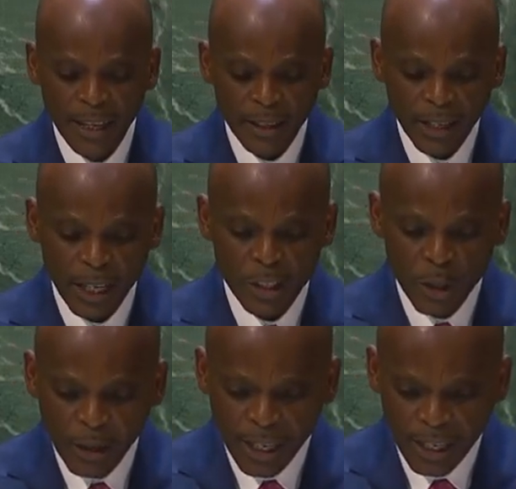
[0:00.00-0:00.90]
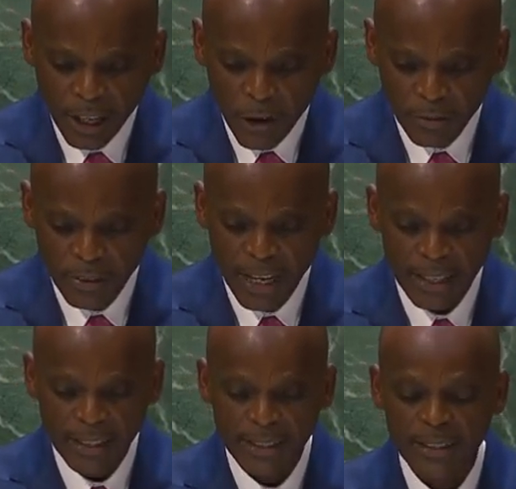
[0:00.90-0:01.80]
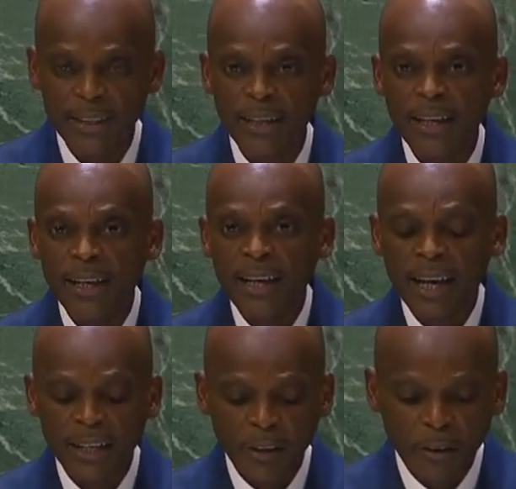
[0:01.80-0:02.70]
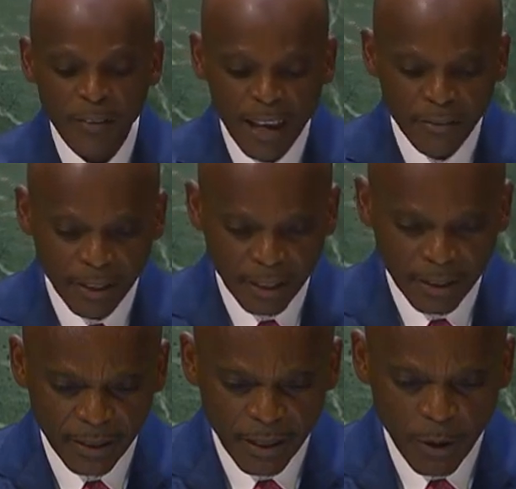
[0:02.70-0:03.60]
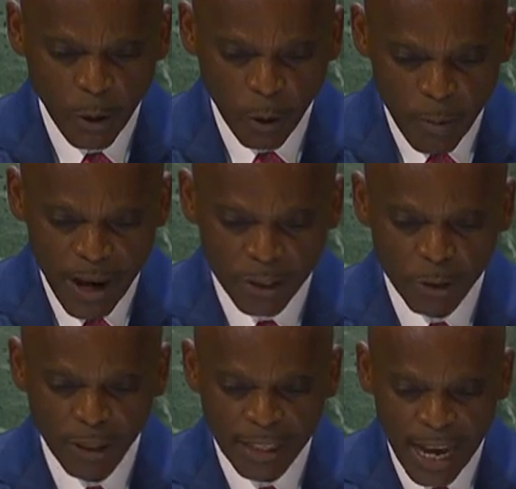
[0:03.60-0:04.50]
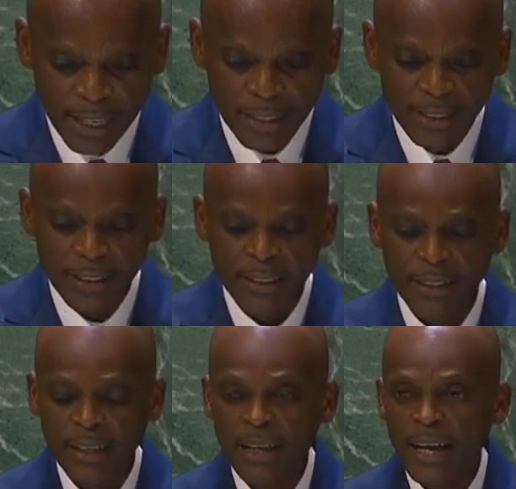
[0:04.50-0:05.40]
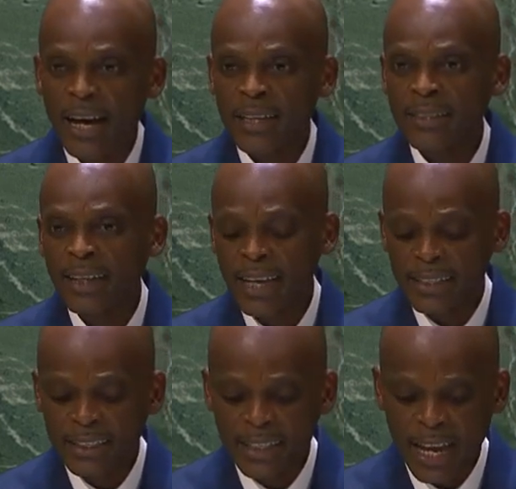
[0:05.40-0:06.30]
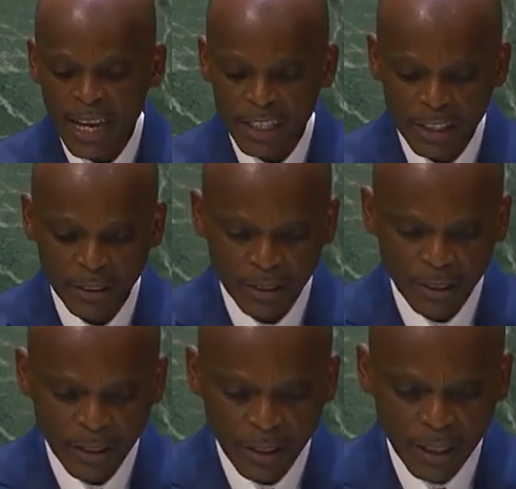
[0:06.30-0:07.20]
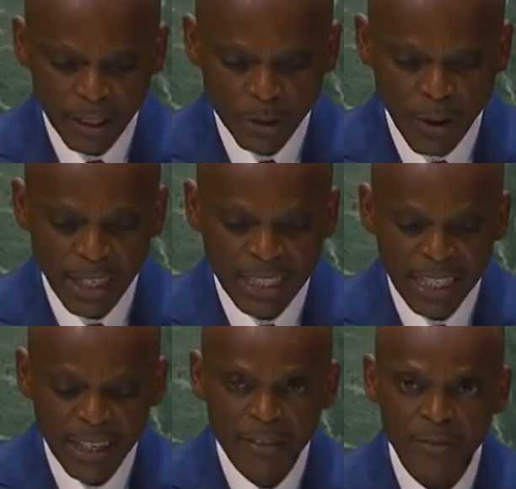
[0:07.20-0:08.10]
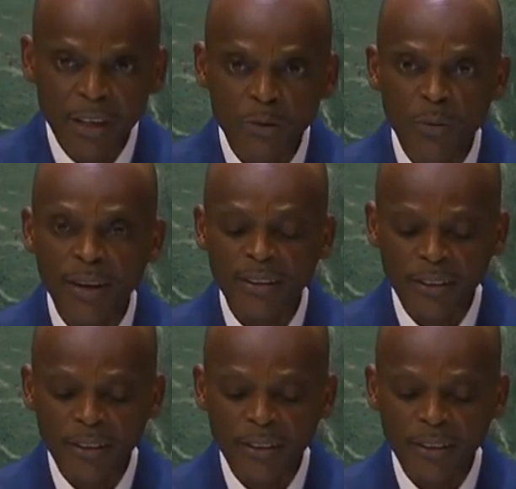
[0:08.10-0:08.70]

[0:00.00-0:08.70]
à savoir rétablir la confiance et raviver la solidarité mondiale, accélérer l'action menée